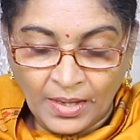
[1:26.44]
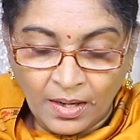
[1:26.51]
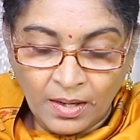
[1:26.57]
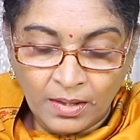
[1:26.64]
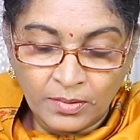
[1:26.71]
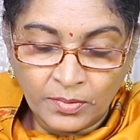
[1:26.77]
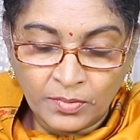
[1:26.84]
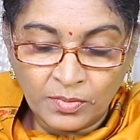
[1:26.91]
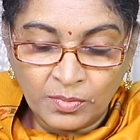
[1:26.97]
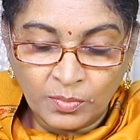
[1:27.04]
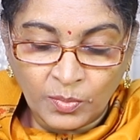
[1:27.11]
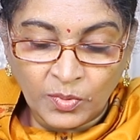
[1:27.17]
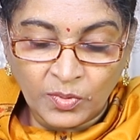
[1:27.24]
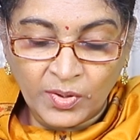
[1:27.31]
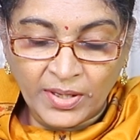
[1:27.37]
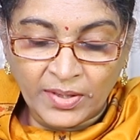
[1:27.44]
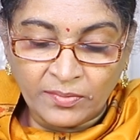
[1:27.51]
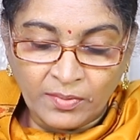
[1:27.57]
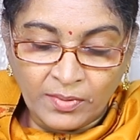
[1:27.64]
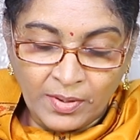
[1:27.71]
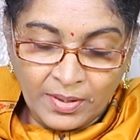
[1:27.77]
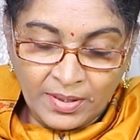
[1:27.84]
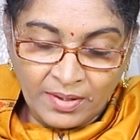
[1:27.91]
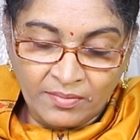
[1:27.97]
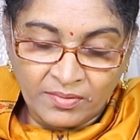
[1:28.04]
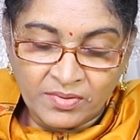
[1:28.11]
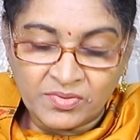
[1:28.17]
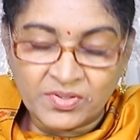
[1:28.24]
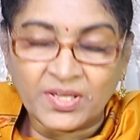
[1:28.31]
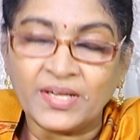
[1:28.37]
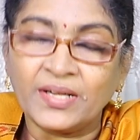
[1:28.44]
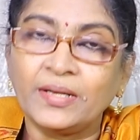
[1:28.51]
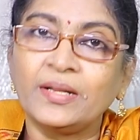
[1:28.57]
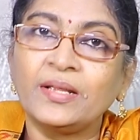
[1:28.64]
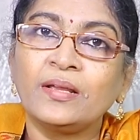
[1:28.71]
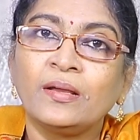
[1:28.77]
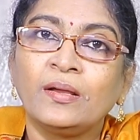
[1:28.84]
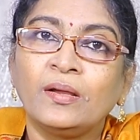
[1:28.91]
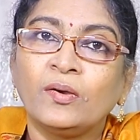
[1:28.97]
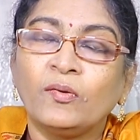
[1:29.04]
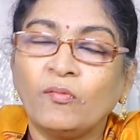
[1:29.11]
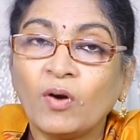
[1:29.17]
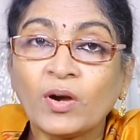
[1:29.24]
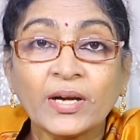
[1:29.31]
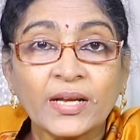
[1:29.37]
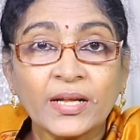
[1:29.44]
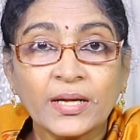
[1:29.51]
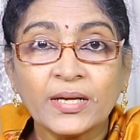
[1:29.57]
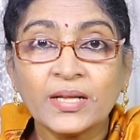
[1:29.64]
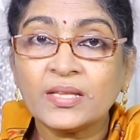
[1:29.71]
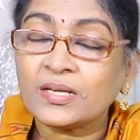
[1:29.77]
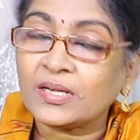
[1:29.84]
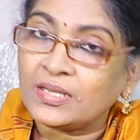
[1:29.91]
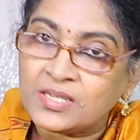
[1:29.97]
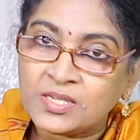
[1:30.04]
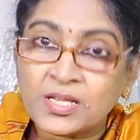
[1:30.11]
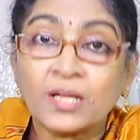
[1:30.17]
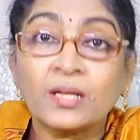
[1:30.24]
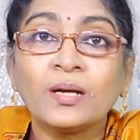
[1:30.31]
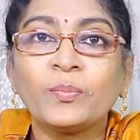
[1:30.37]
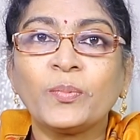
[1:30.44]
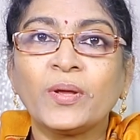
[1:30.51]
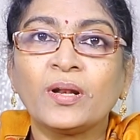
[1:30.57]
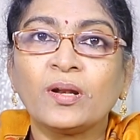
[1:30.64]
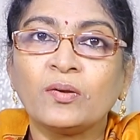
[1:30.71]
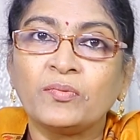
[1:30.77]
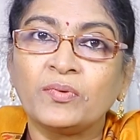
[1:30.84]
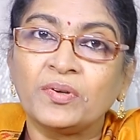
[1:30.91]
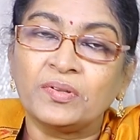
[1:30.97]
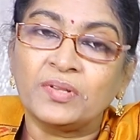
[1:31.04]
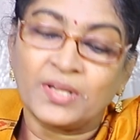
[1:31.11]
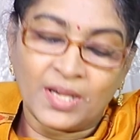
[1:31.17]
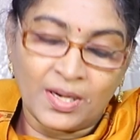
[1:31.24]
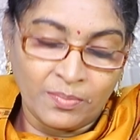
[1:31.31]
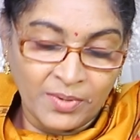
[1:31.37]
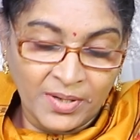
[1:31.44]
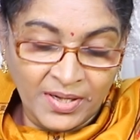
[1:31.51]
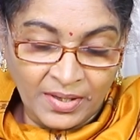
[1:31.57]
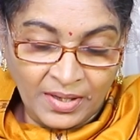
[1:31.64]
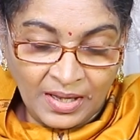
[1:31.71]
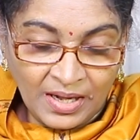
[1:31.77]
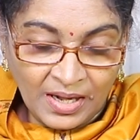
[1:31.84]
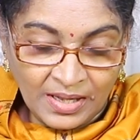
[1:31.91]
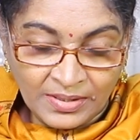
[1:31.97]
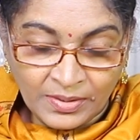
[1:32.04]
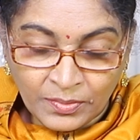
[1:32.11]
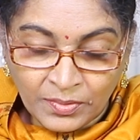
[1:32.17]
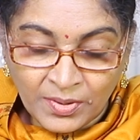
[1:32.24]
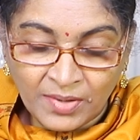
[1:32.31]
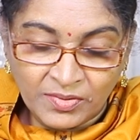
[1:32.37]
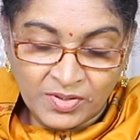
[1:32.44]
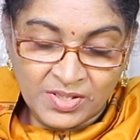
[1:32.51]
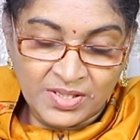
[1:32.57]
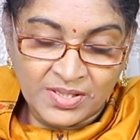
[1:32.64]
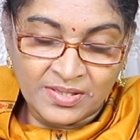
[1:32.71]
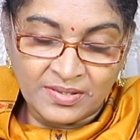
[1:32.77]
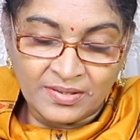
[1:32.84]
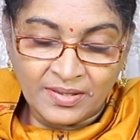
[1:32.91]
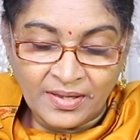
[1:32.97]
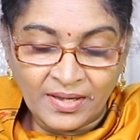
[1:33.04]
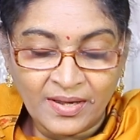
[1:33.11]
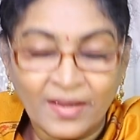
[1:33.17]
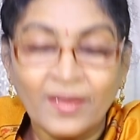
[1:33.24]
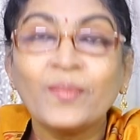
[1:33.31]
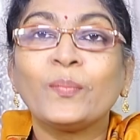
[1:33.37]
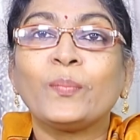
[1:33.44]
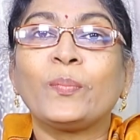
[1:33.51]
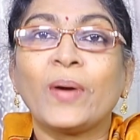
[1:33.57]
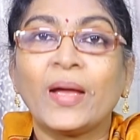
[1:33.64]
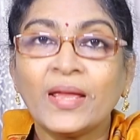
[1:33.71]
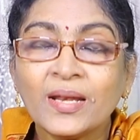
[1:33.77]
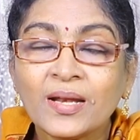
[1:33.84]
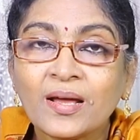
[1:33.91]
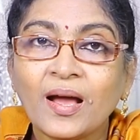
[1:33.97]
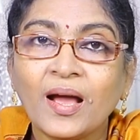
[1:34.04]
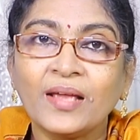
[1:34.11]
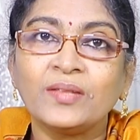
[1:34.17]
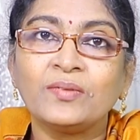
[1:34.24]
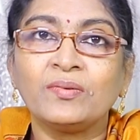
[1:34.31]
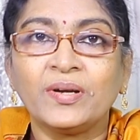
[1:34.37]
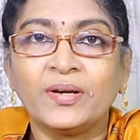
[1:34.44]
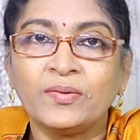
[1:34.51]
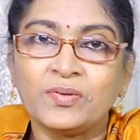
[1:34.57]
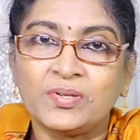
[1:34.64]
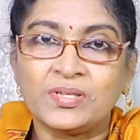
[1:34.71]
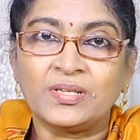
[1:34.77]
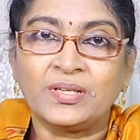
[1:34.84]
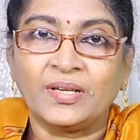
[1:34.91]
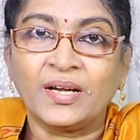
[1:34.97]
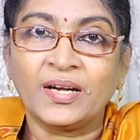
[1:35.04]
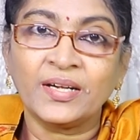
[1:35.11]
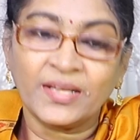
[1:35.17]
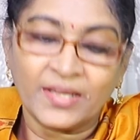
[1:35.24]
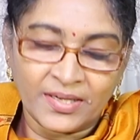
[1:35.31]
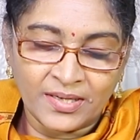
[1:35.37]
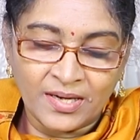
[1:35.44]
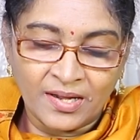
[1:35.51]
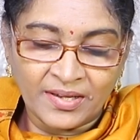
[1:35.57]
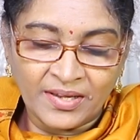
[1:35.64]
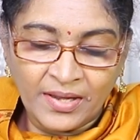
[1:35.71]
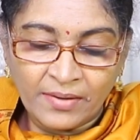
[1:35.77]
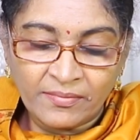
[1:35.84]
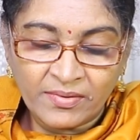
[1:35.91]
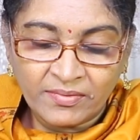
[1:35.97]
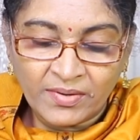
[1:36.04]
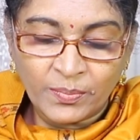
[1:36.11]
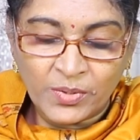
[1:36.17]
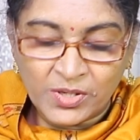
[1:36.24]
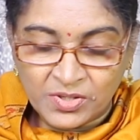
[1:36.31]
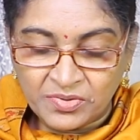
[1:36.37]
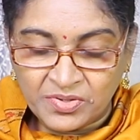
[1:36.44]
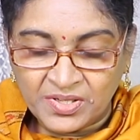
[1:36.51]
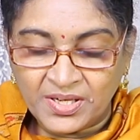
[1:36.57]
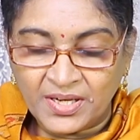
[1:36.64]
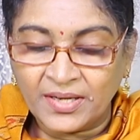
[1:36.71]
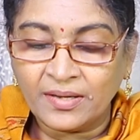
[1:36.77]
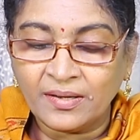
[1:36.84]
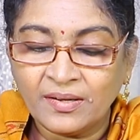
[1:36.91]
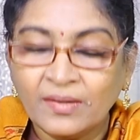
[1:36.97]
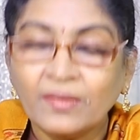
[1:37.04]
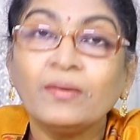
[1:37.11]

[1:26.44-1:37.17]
నాలుగు మూడు ఎక్కువ రావటం జరిగినాయి ఒకటి అనేది ఖచ్చితంగా పేరులో ఉంటుంది కాబట్టి అది కూడా వచ్చేసింది పైన ఐదు ఏడు వచ్చినాయి అంటే ఇక్కడ నాకు ఏమేమి నెంబర్స్ వచ్చినాయండి